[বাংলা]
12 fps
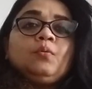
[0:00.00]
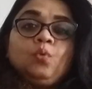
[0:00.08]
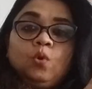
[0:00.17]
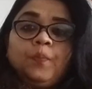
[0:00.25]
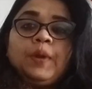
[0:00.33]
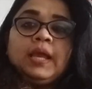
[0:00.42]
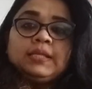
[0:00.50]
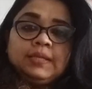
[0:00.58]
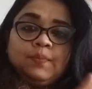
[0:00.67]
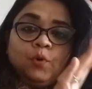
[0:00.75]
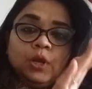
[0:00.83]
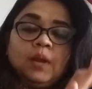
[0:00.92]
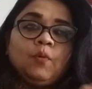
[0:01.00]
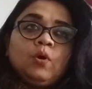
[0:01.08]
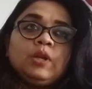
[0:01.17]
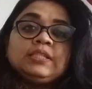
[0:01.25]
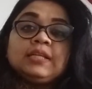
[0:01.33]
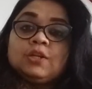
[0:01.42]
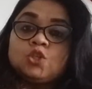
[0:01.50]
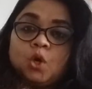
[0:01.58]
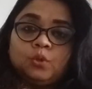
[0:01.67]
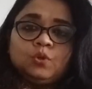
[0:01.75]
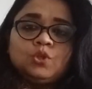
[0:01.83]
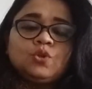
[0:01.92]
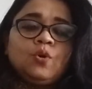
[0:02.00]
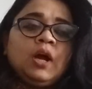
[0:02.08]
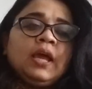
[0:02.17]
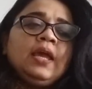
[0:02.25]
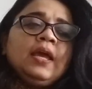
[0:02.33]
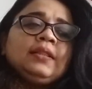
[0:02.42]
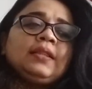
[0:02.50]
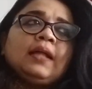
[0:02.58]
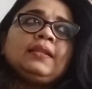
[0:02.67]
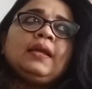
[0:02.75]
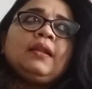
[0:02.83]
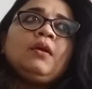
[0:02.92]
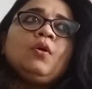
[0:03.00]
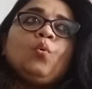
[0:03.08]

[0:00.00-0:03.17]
গ্রুপে যে মহিলা মহলে যারা সদস্য হয় তাদের